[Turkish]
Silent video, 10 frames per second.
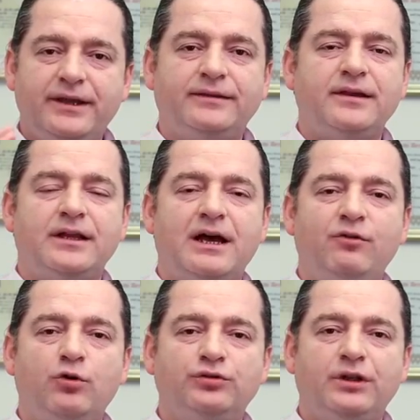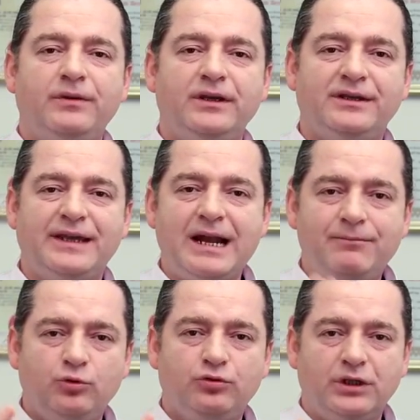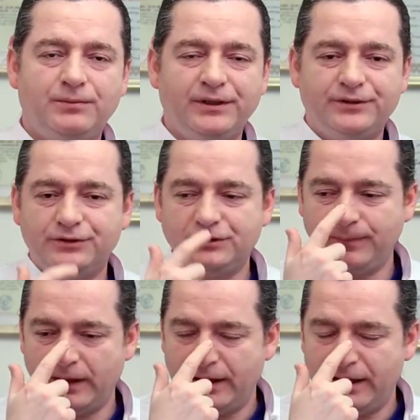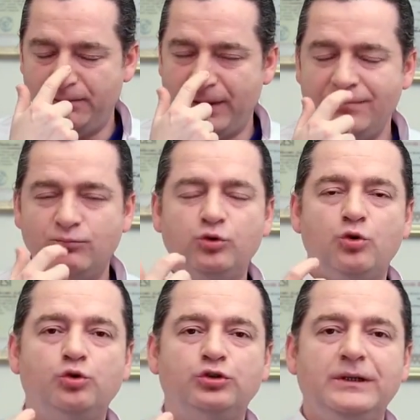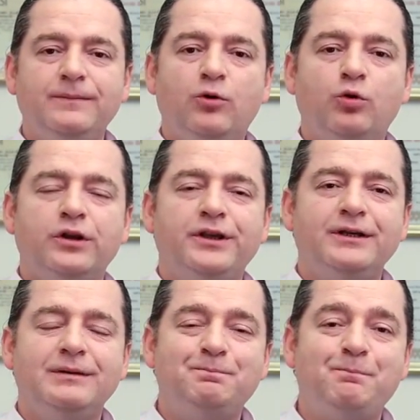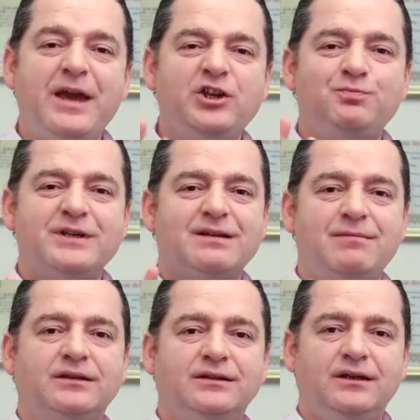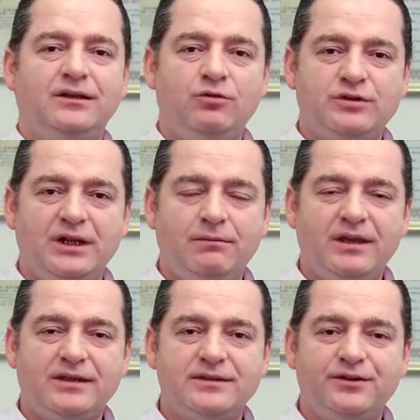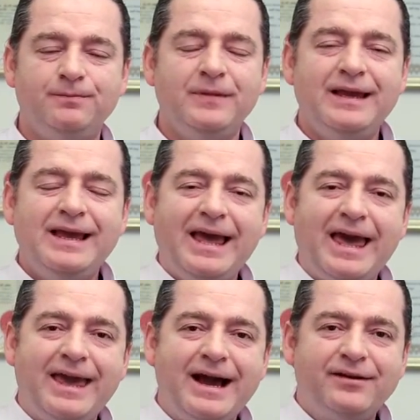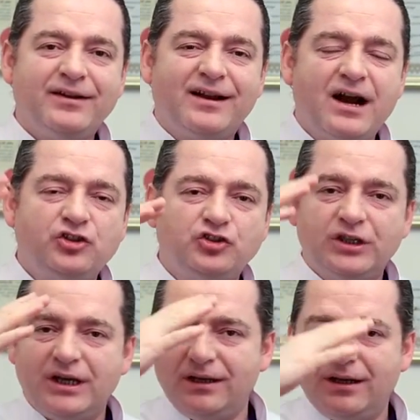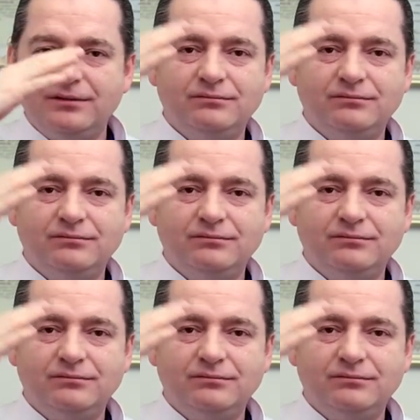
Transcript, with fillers: tek tedavi yöntemi germe uygulamalarıdır. Ben bu konuda olayı 5 basamakta özetlemek isterim. Eğer kaşta